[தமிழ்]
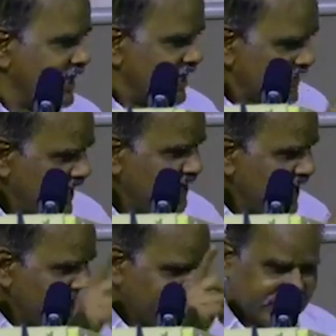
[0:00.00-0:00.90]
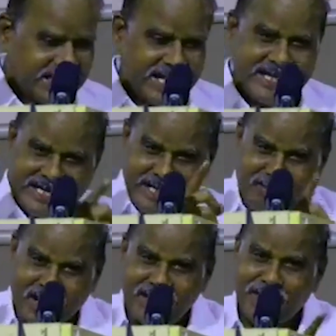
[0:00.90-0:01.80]
இங்கே நீ இவர்களை
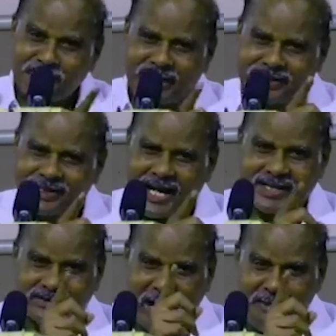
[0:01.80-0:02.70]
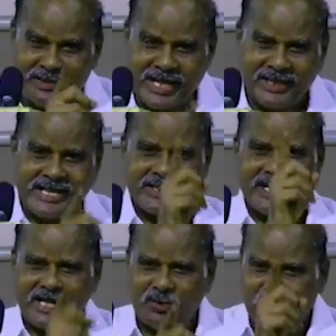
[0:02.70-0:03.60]
இனமாக பார்க்கிறாய் தமிழன்
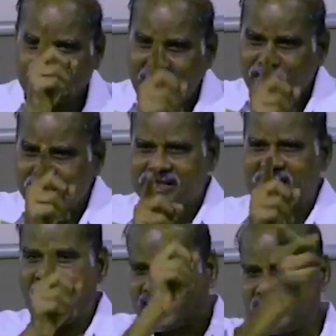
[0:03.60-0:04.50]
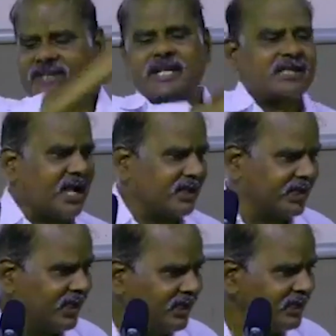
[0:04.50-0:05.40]
என்கிற ஒரே ஒரு காரணத்திற்காக
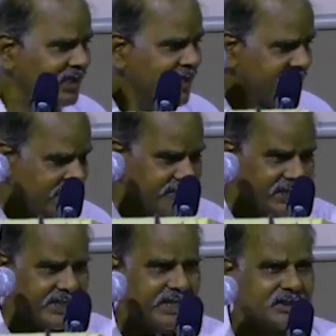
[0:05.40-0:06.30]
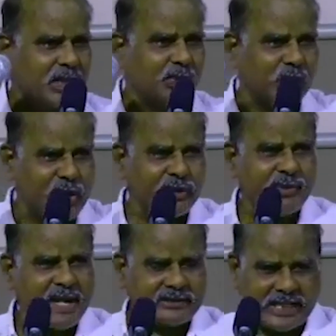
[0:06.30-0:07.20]
இவர்களுக்கு
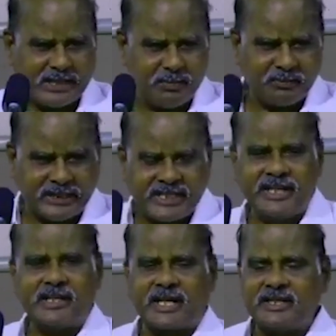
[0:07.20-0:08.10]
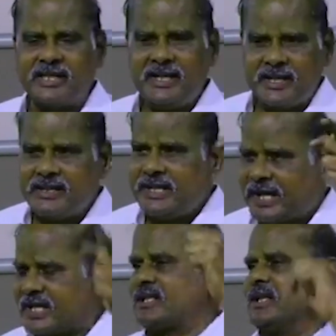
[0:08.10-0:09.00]
குடியுரிமை தர மறுக்கின்றது இந்திய
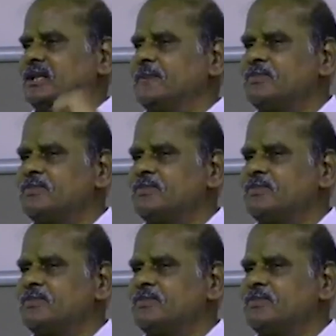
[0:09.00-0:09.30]
அரசு